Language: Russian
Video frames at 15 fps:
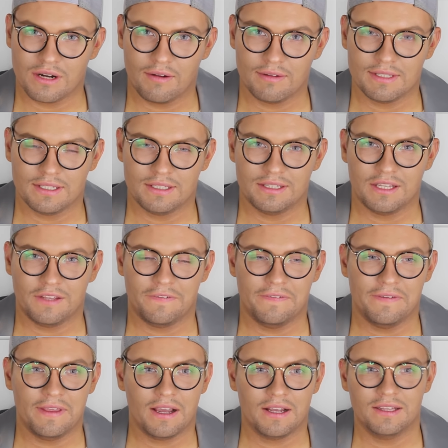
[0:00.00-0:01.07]
нравится этот
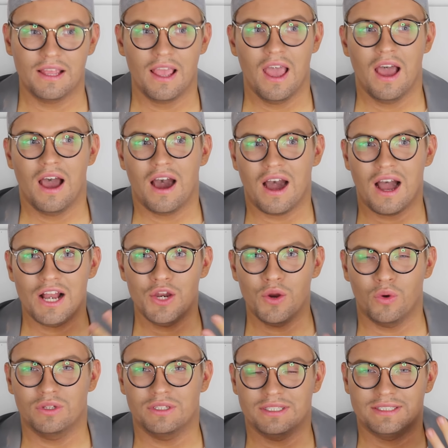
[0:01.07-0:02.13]
эффект,
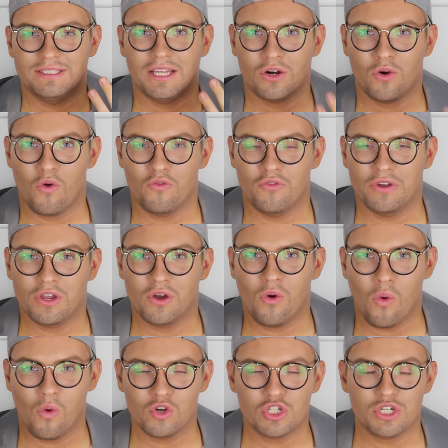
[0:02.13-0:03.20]
холеный, здоровый
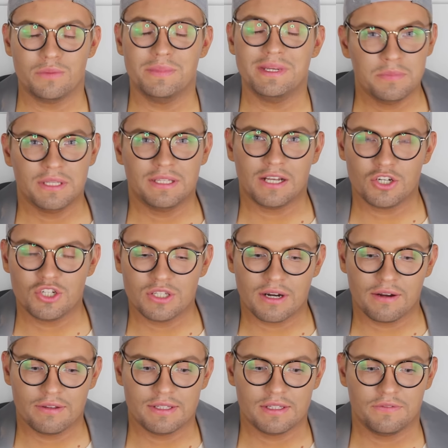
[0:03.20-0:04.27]
кожи. Мне также
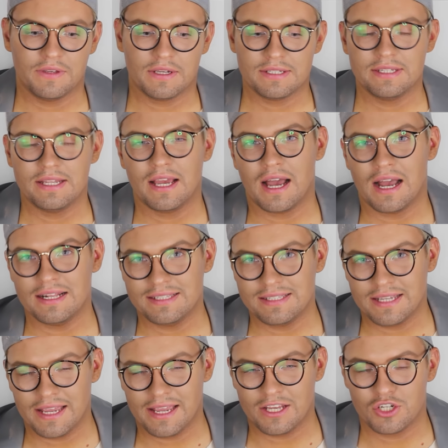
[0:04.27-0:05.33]
нравится версия
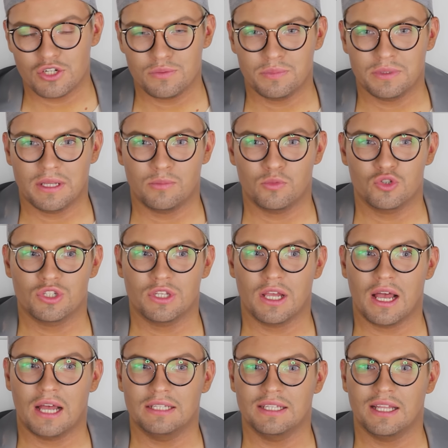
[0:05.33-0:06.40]
анти Кейдж, потому
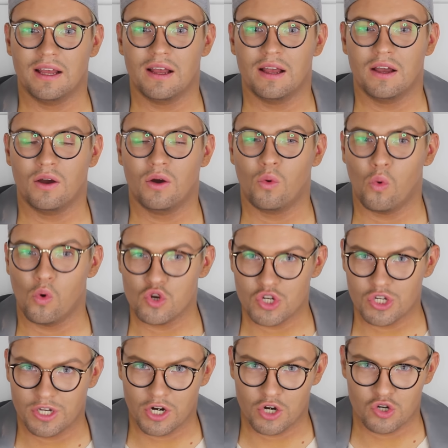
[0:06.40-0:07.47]
что она
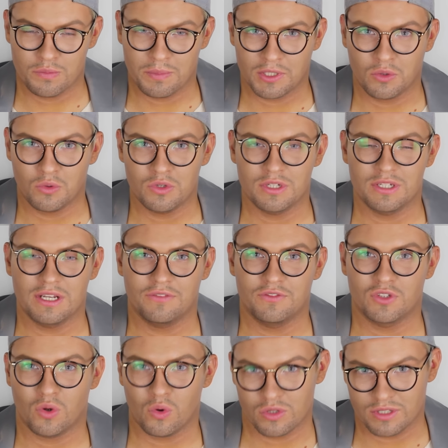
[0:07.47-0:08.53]
очень хорошо подходит для
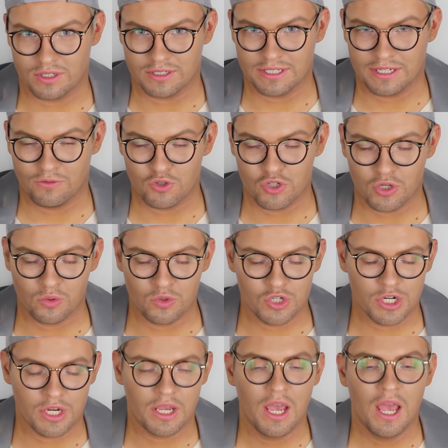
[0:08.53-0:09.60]
взрослых девушек
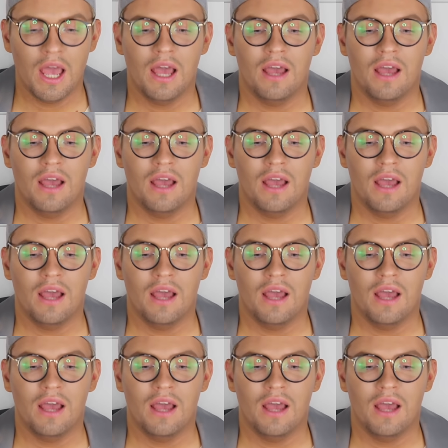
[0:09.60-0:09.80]
уже.